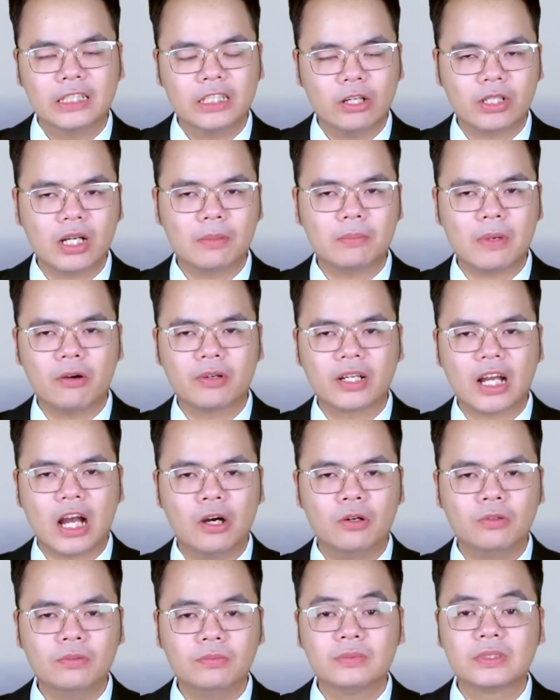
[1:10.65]
Theo các báo
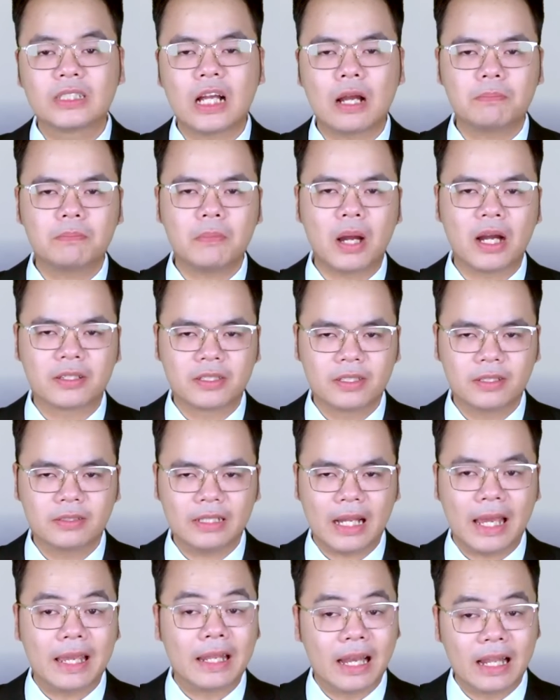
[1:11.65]
cáo, các bằng
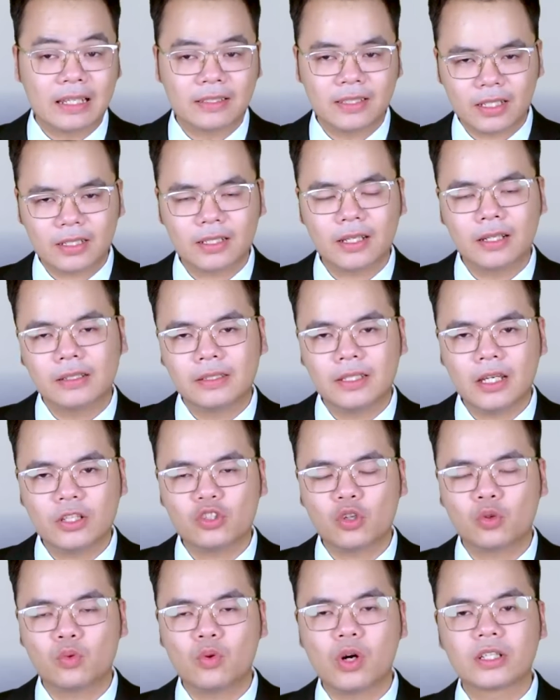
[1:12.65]
chứng này là rất cần thiết
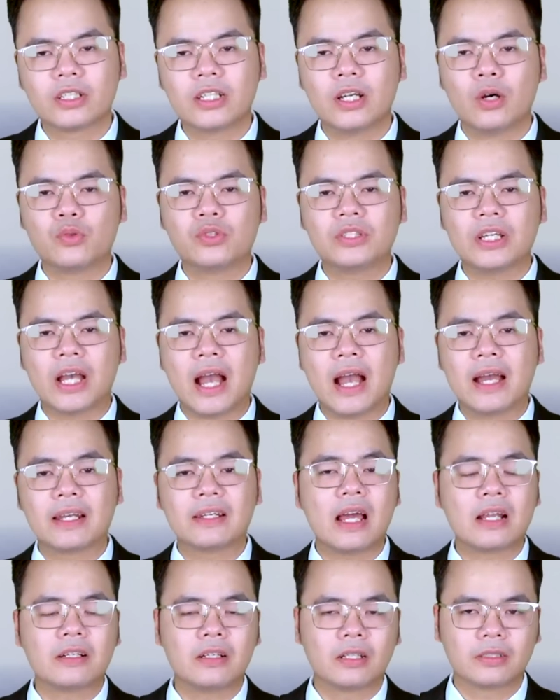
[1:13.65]
cho cuộc điều tra
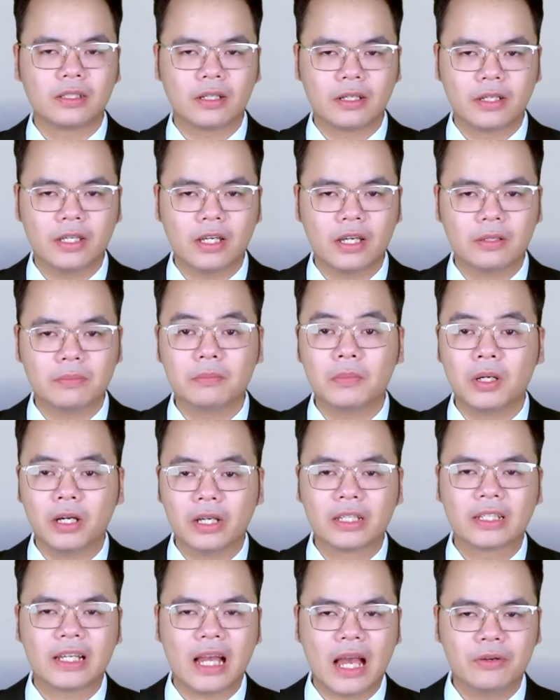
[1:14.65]
đang được thực hiện
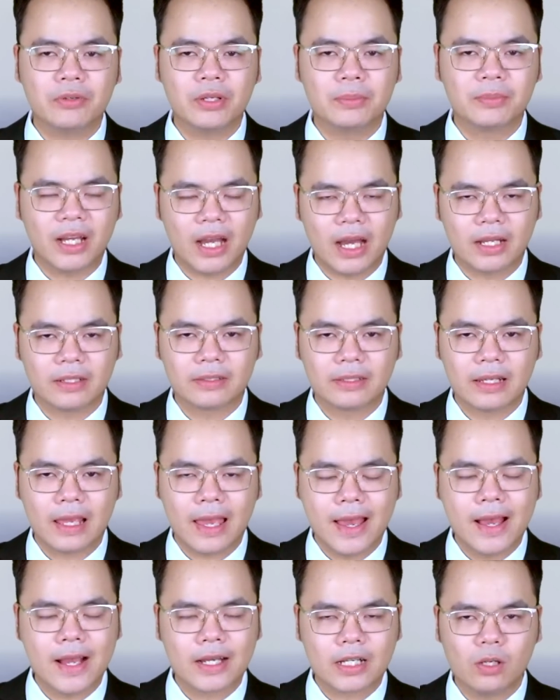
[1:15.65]
bởi Karim Khan,
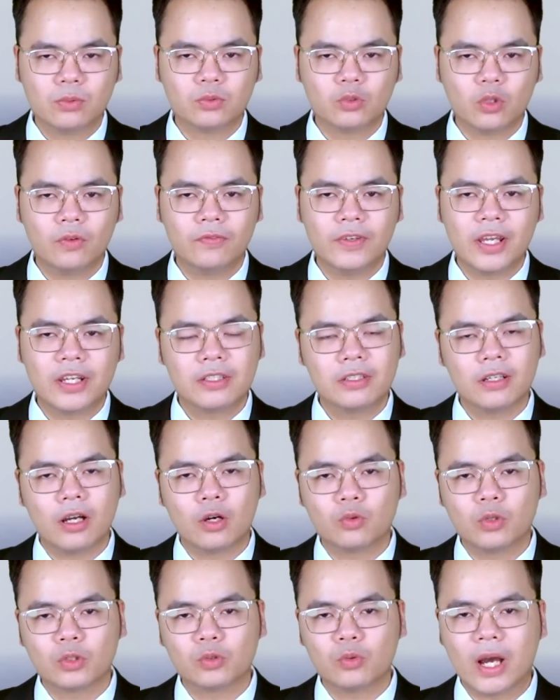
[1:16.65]
công tố viên
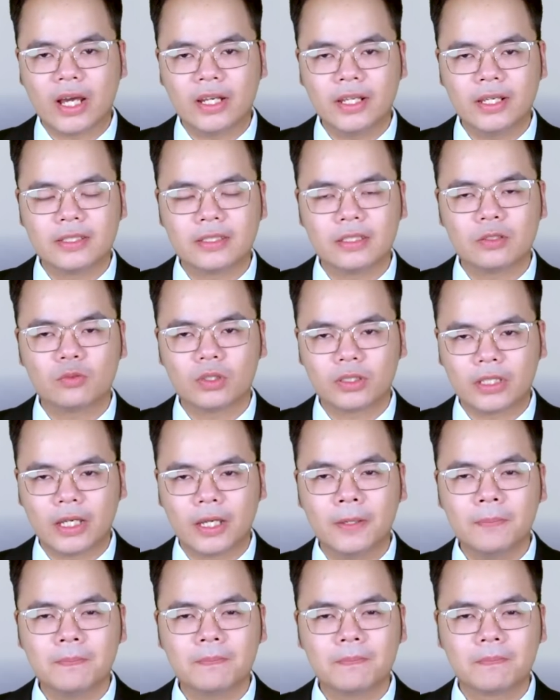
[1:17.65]
trưởng của Tòa án Hình sự Quốc
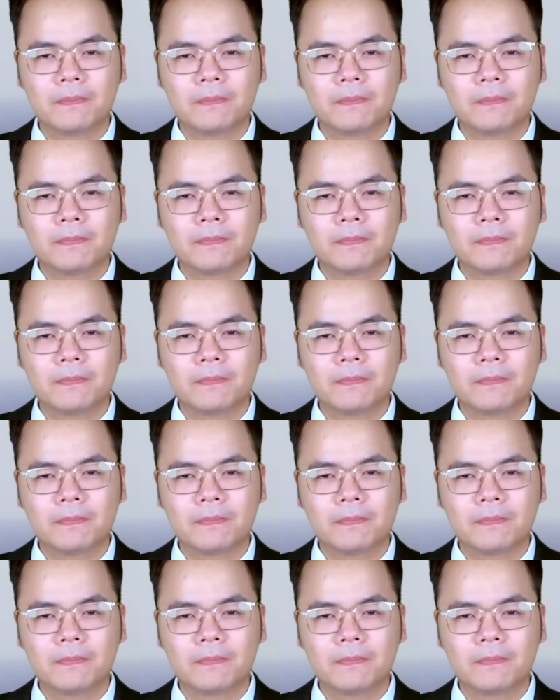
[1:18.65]
tế.